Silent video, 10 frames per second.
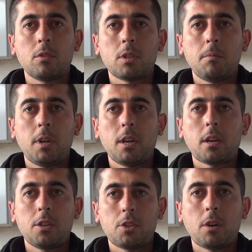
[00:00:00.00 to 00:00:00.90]
o zaman eğer
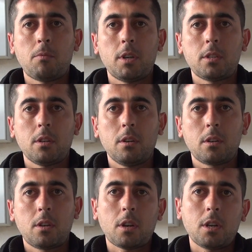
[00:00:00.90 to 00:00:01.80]
kaçak varsa.
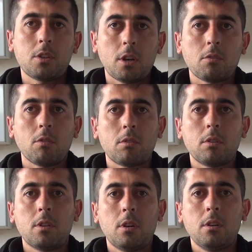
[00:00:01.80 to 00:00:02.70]
Ki kaçak yoktur
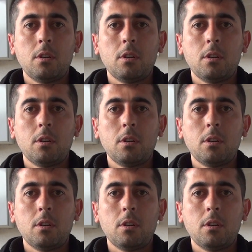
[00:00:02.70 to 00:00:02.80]
da.